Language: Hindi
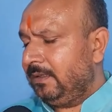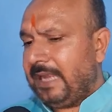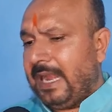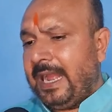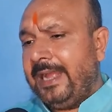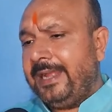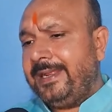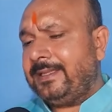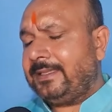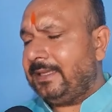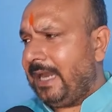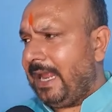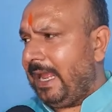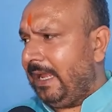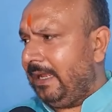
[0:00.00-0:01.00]
चाहे
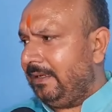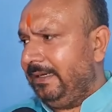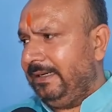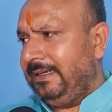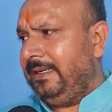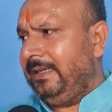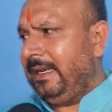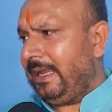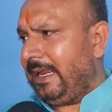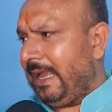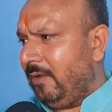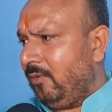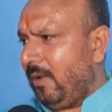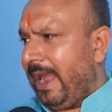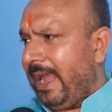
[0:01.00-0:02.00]
इतना ईडी लगा
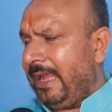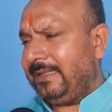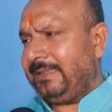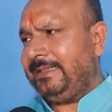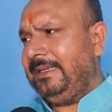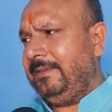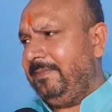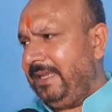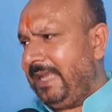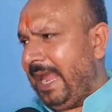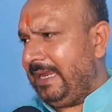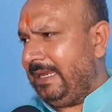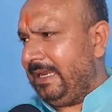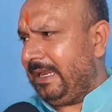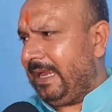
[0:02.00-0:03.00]
हुआ है
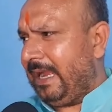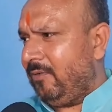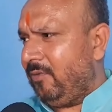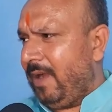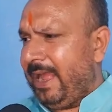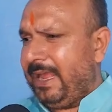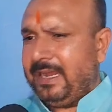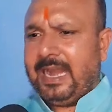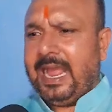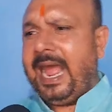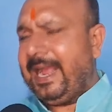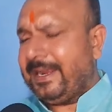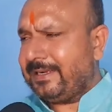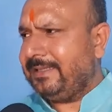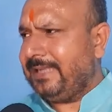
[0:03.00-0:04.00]
सीबीआई लगा हुआ है
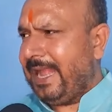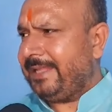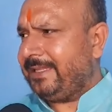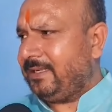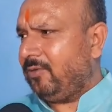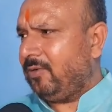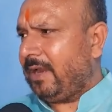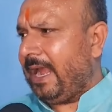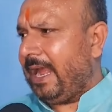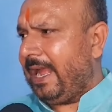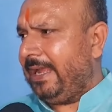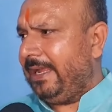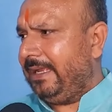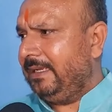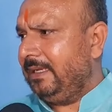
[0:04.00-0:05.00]
लाख जांच हो रहा
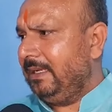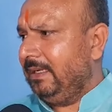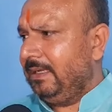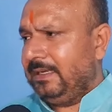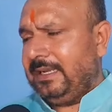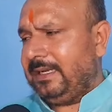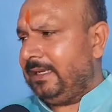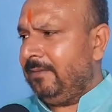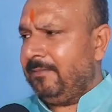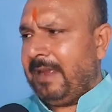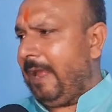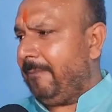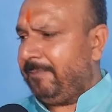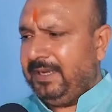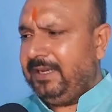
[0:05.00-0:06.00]
है लेकिन
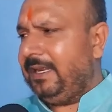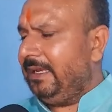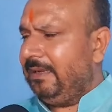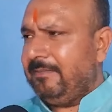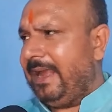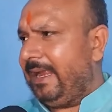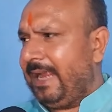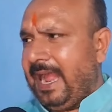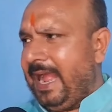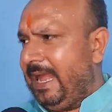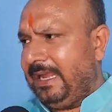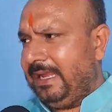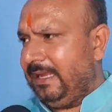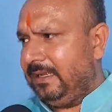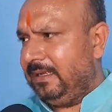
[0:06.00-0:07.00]
माफ़ी नहीं मांगा है